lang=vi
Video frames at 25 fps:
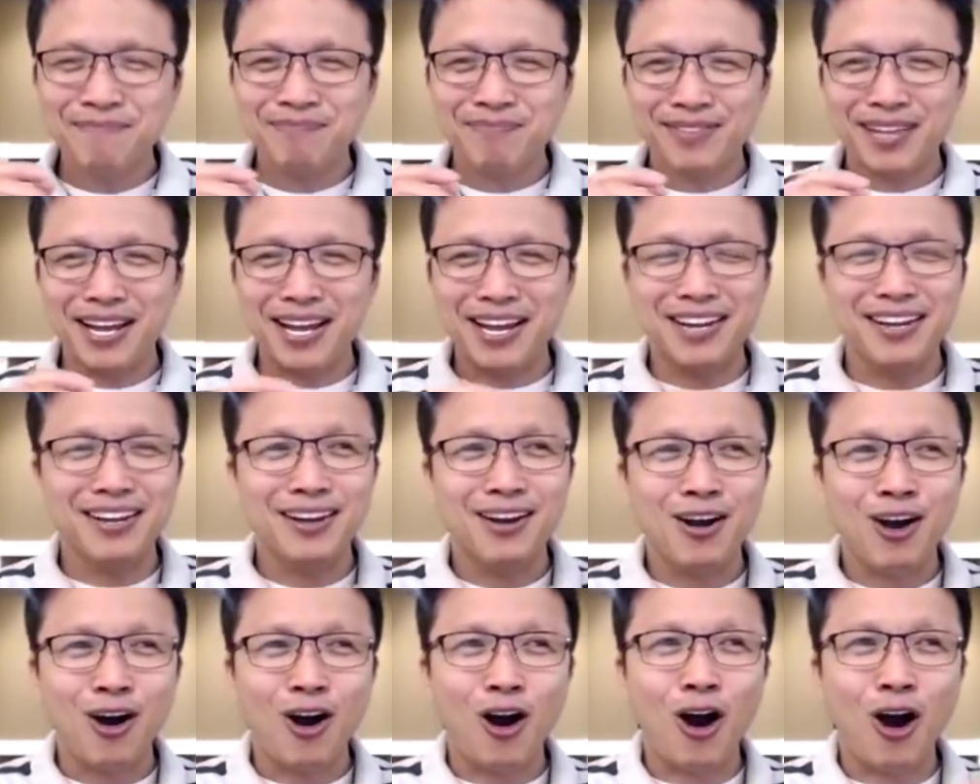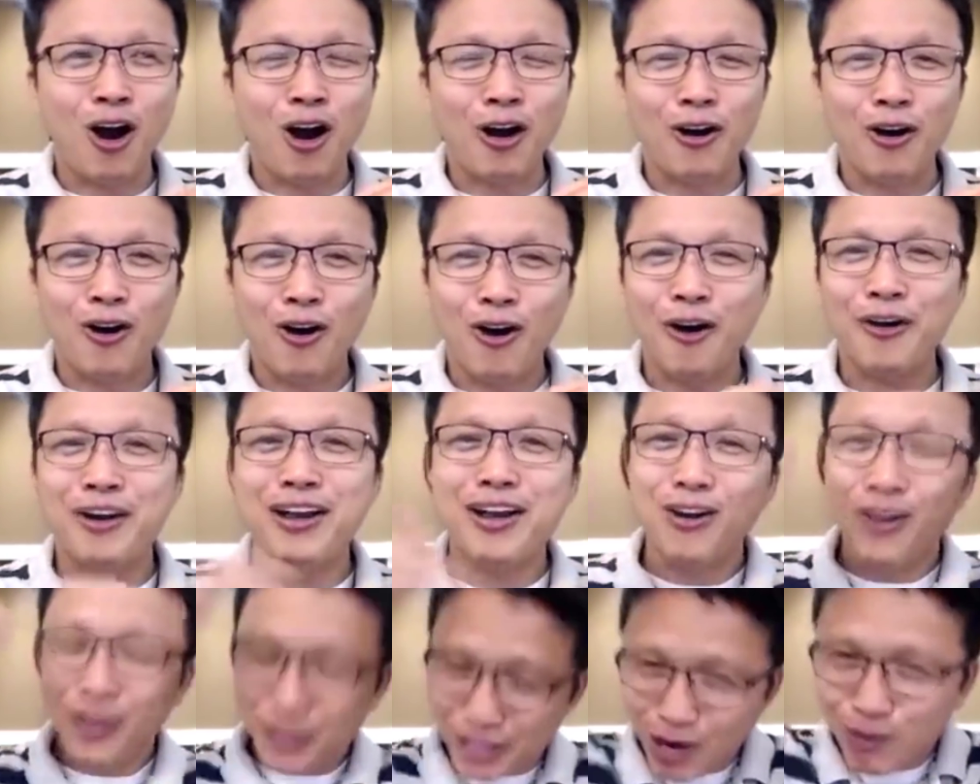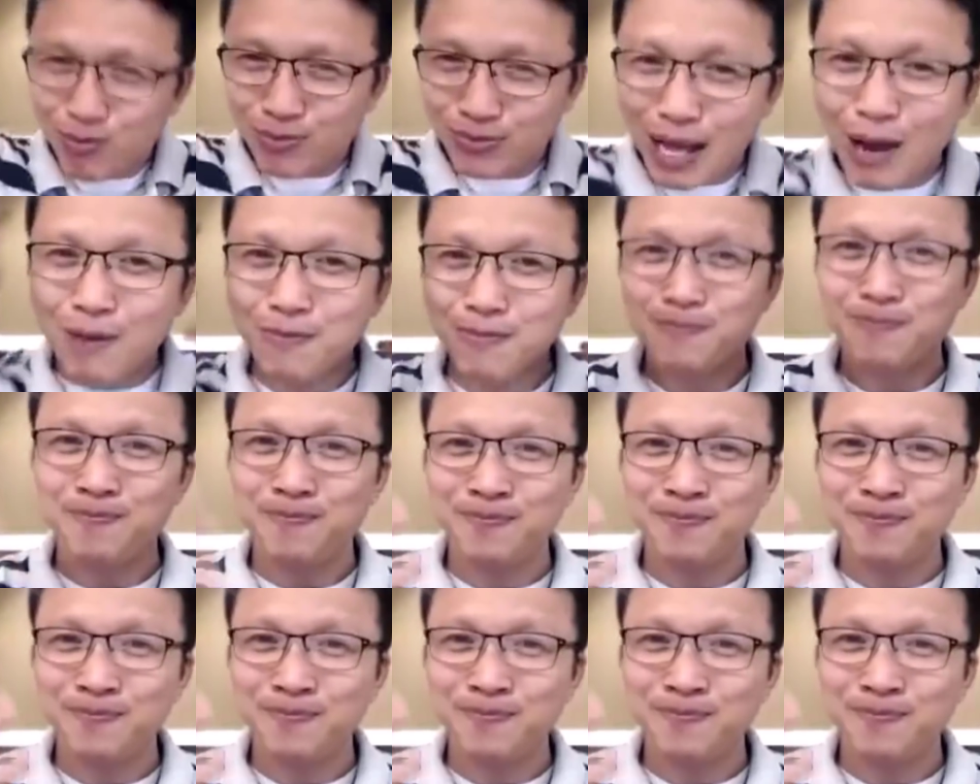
thì họ họ đi họ trồng tóc